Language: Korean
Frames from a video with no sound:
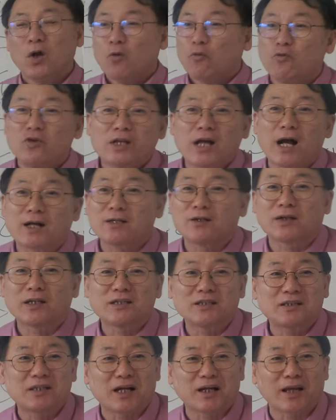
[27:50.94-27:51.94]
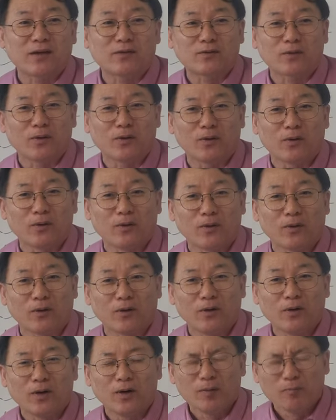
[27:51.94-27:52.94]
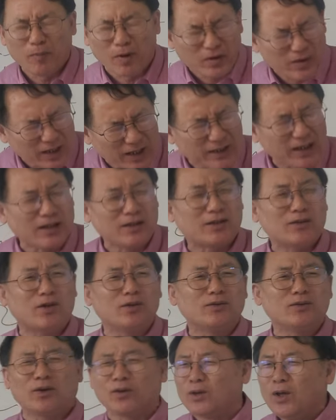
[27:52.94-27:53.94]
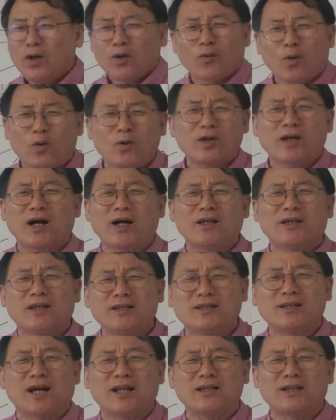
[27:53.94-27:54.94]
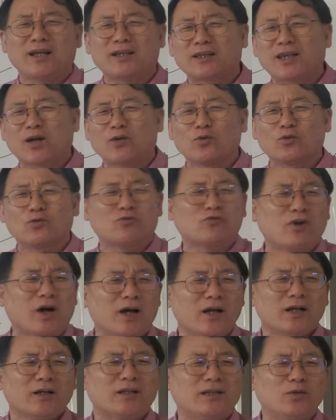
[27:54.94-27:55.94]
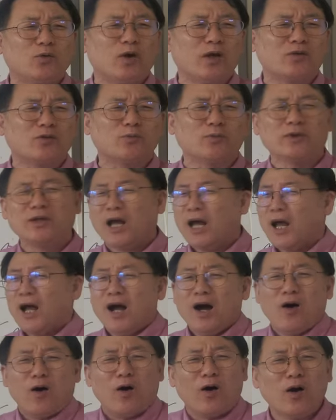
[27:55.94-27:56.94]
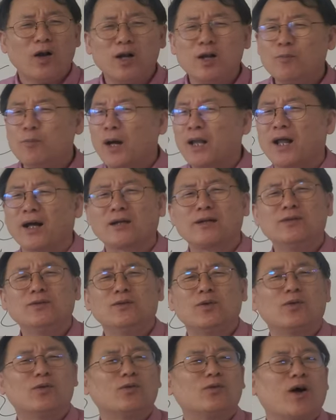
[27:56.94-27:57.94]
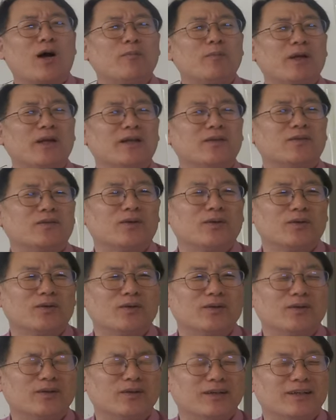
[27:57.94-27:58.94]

우리가 그렇게 시작했어요. 머리가 될지언정 꼬리가 되지 않겠다고 누가 기도해 주면 얼마나 큰 소리로 아멘 했어요.